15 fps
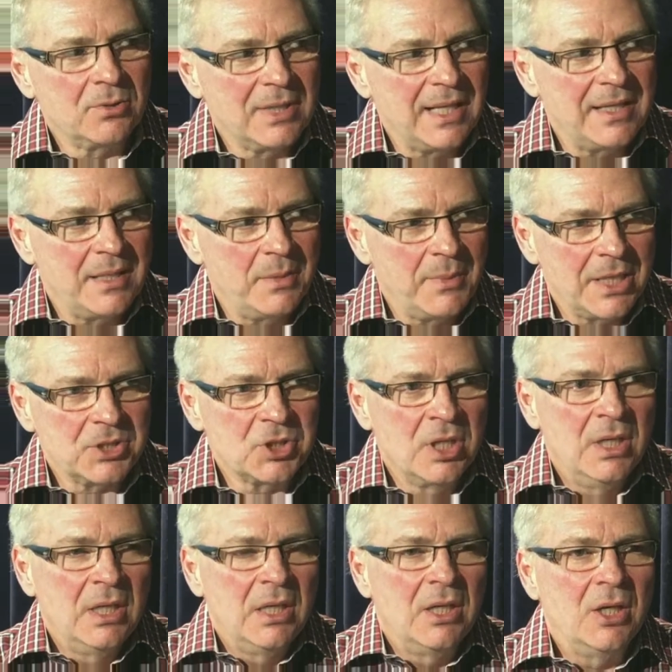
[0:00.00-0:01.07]
dans toute la démarche.
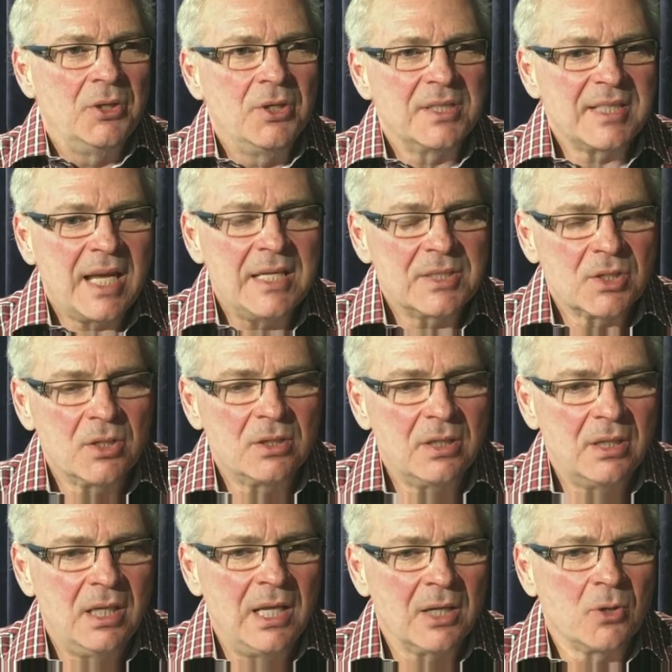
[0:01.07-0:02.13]
Euh, ne serait-ce
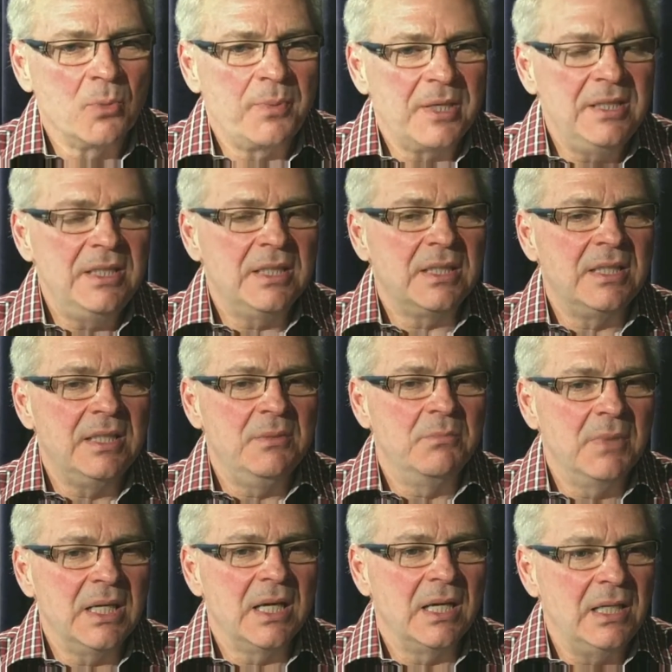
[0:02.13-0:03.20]
que la compagnie qui
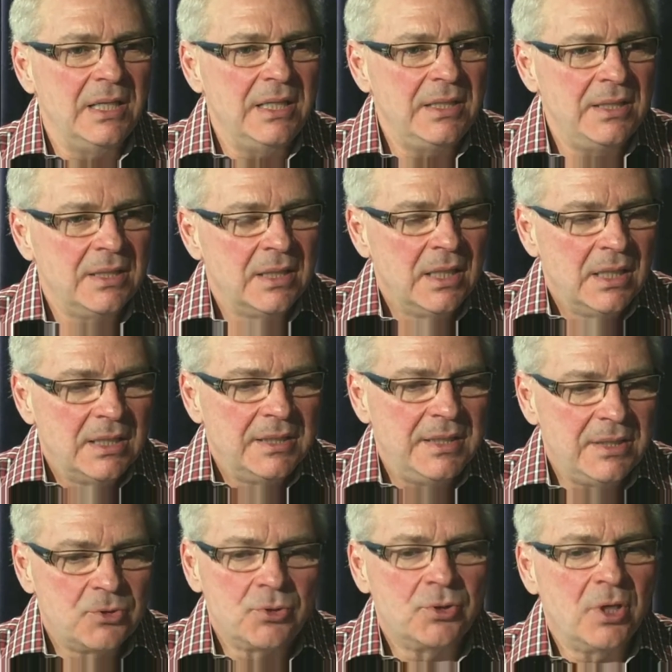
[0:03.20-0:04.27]
met en ligne
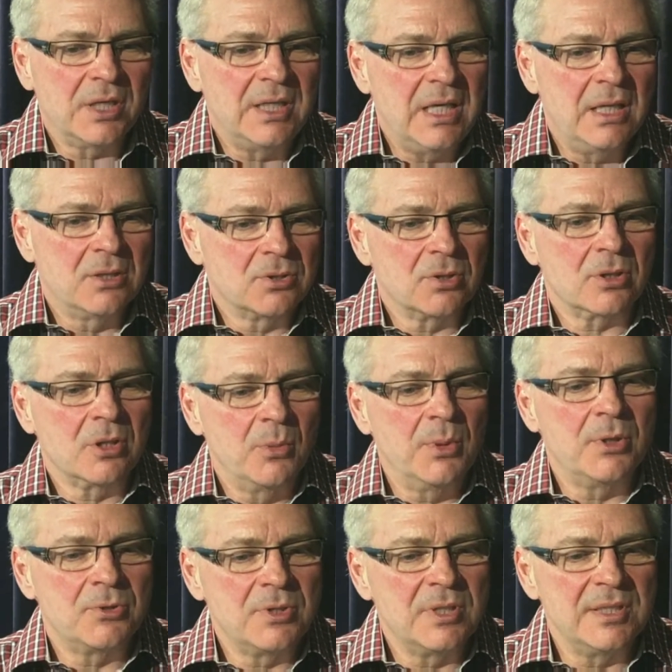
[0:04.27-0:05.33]
des tutoriels sur
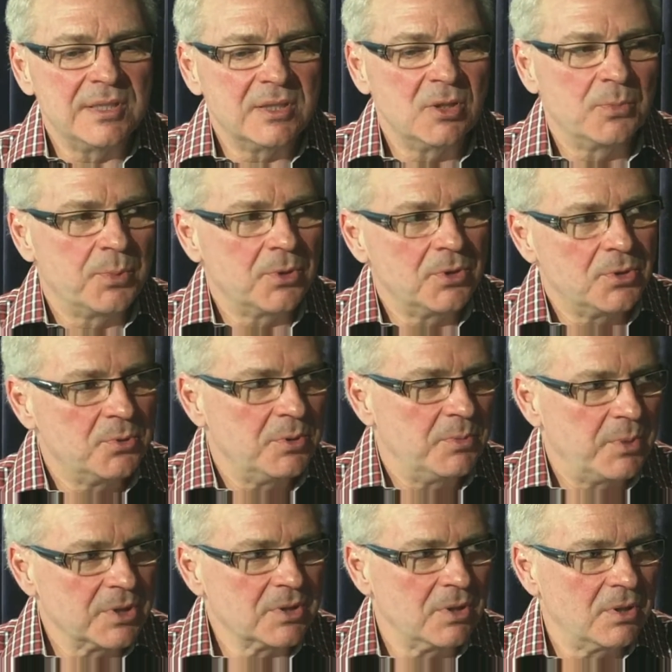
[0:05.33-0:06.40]
comment utiliser un produit,
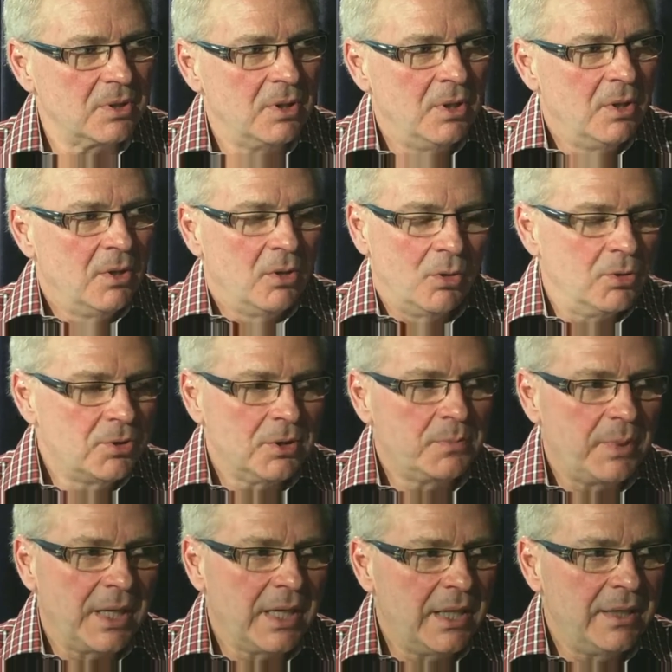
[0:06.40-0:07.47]
parce qu'on est tous
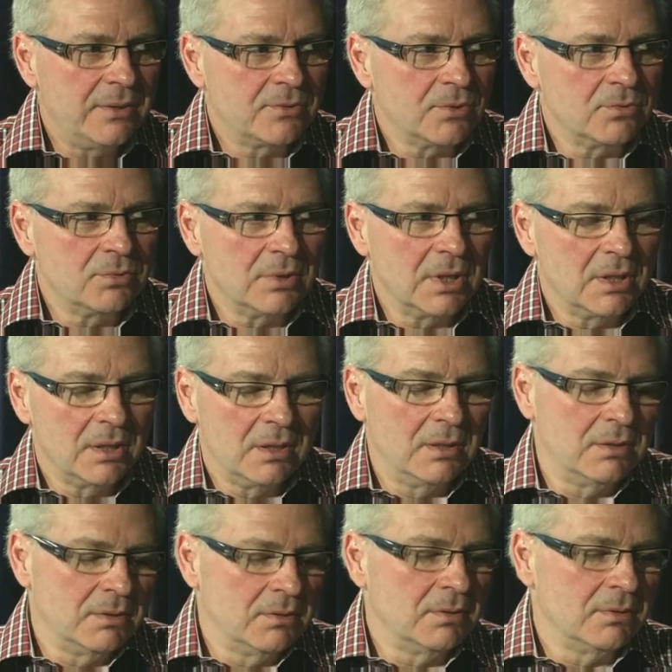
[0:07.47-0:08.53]
pareils, surtout quand
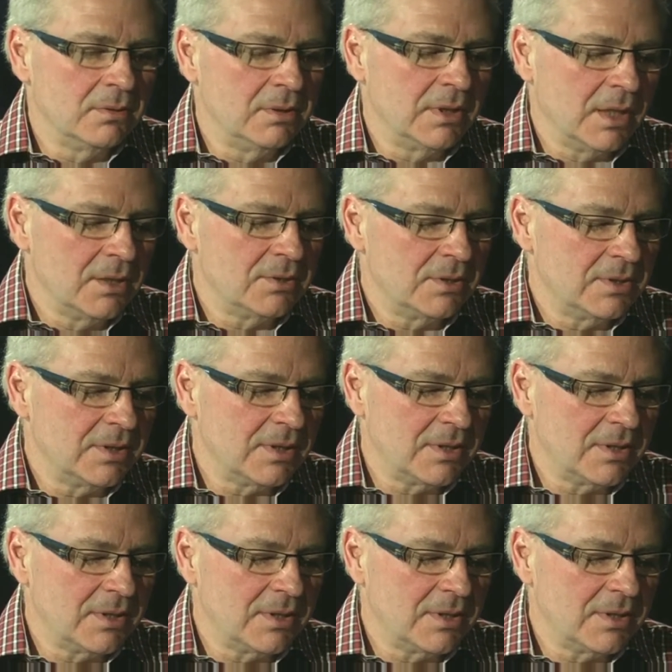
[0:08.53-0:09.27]
on est rendu à un